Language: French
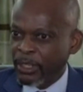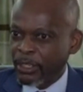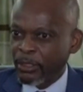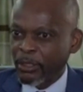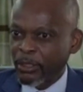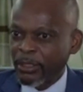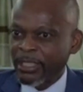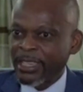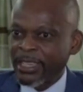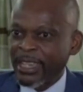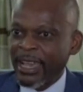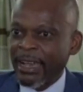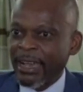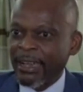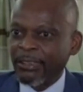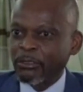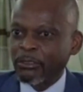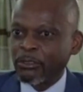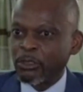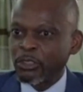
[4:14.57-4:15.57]
Donc il y
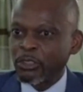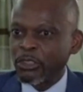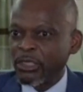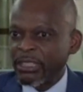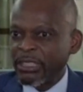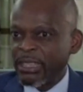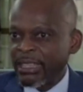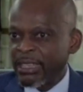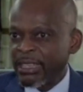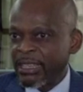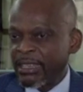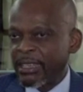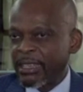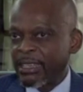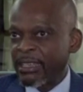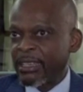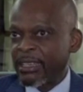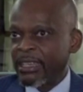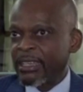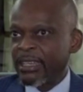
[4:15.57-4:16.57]
a, ce sont des,
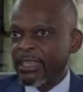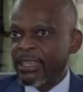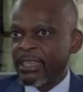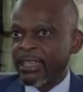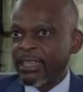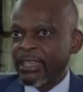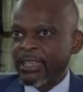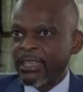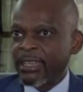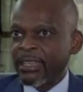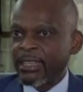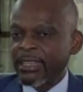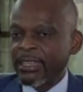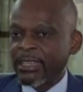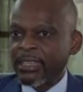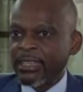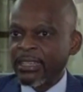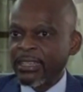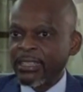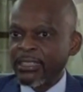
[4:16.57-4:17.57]

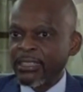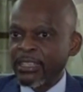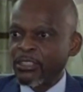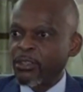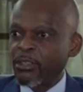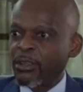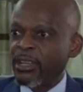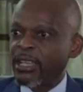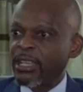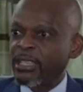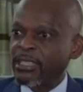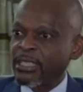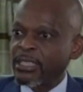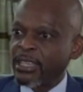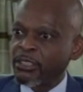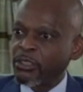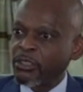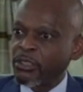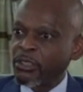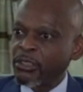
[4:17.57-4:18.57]
euh, des
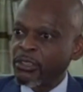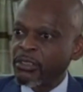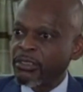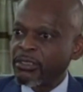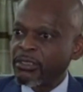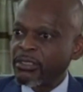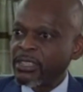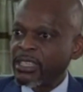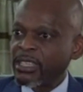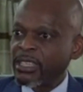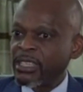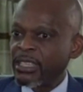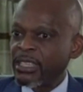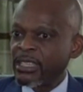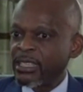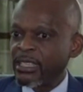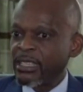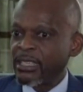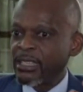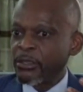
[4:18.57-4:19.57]
organisations
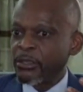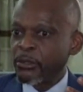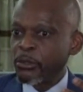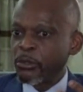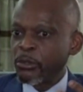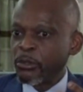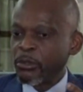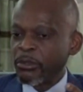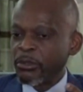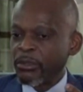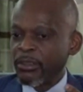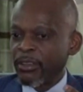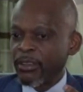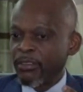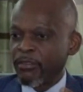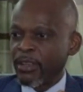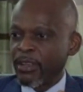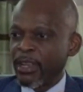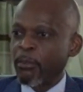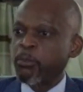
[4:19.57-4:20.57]
qui, une,
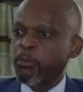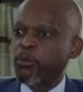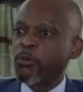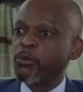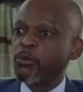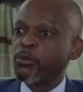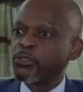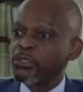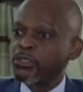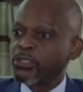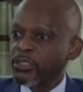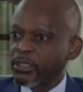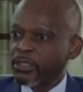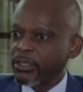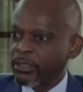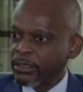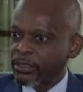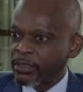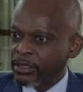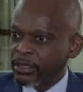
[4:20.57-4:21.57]
fait la
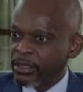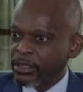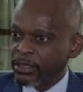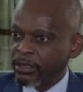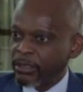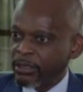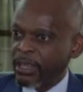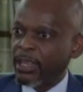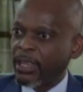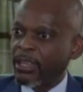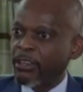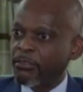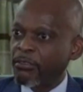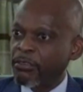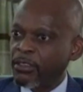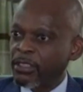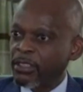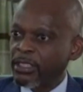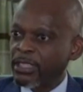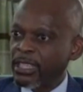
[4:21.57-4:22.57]
promotion de la langue
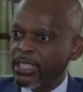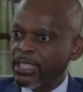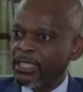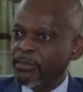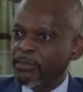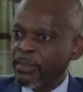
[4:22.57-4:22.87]
française